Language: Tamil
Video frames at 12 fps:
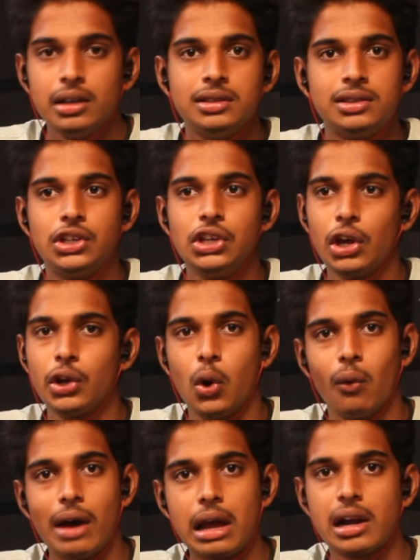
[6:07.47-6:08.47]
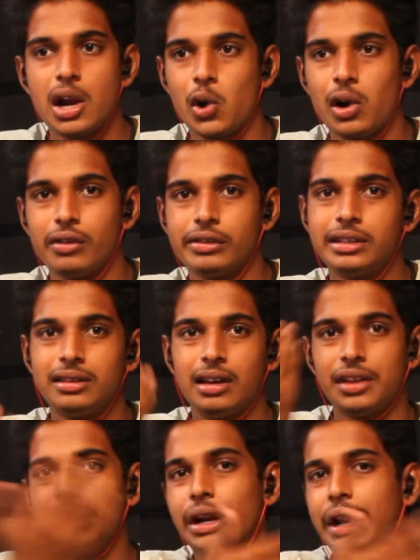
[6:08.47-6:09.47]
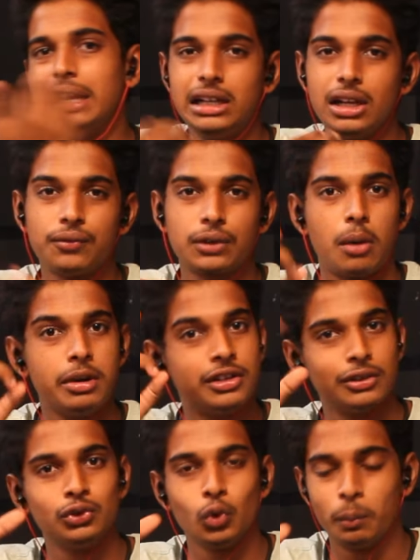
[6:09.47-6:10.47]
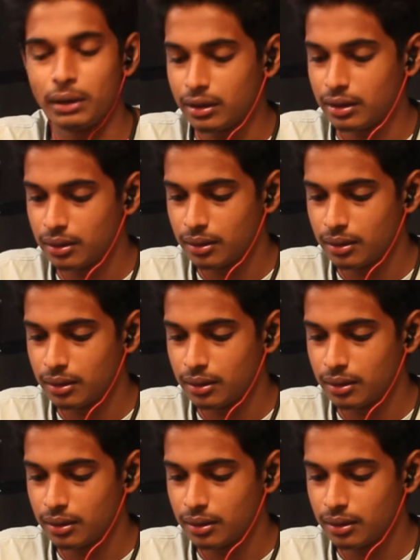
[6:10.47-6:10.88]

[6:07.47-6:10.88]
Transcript: ஸ்டியரியோ வேற லெவலில் வச்சுது அந்த ரைட் லெஃப்ட் காம்பினேஷன் சூப்பர்